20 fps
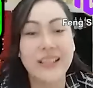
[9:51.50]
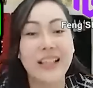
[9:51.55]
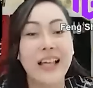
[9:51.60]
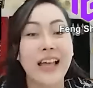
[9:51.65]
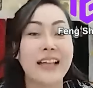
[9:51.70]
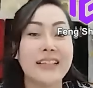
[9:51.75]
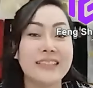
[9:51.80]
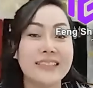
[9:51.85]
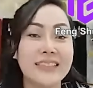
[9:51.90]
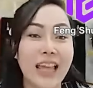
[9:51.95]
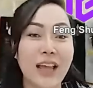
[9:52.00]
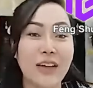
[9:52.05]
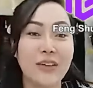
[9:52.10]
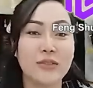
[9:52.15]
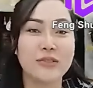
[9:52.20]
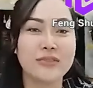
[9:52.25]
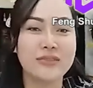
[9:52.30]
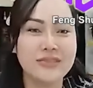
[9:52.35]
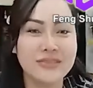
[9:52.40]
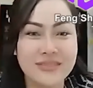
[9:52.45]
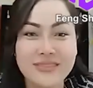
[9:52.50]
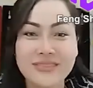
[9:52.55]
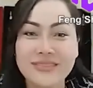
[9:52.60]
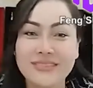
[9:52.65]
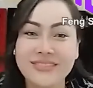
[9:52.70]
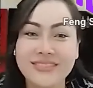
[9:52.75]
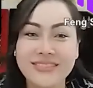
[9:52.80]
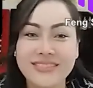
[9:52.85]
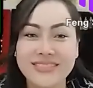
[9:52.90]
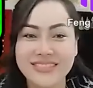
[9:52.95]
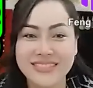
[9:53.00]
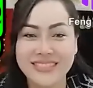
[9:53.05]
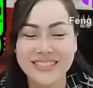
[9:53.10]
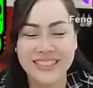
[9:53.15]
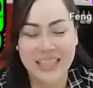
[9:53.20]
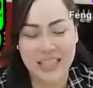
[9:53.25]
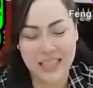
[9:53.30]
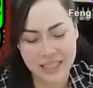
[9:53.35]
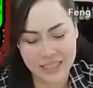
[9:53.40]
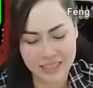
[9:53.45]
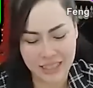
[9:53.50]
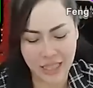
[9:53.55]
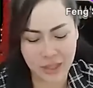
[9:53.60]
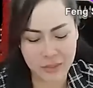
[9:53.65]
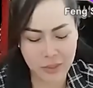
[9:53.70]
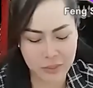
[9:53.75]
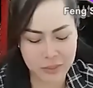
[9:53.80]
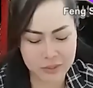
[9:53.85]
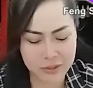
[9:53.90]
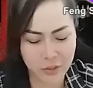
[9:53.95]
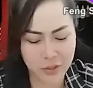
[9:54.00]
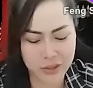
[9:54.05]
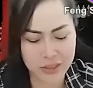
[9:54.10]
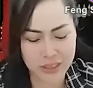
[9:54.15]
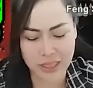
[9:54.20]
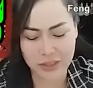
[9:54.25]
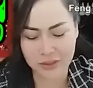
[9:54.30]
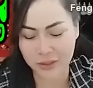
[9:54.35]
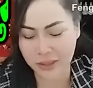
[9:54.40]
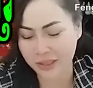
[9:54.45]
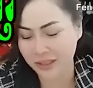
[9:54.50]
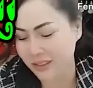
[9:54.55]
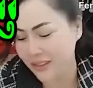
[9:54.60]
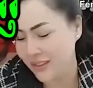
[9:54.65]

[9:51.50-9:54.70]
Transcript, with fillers: hả chào thấy ban mà xua dây vậy